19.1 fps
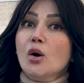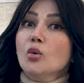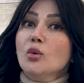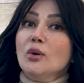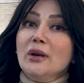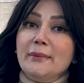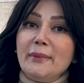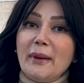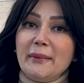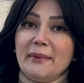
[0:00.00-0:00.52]

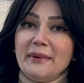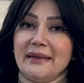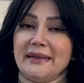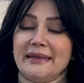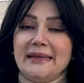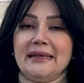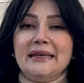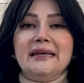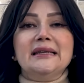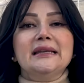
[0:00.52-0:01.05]

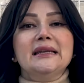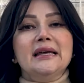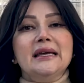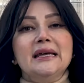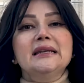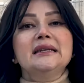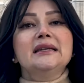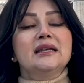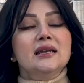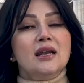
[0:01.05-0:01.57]
والبابليين
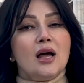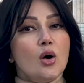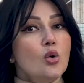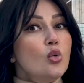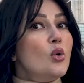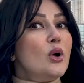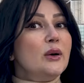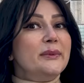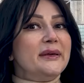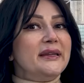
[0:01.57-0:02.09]
هن
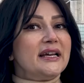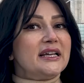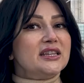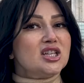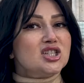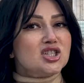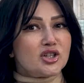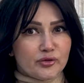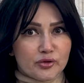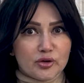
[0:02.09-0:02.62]
الأول مين
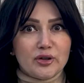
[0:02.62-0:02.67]
اكتشفوا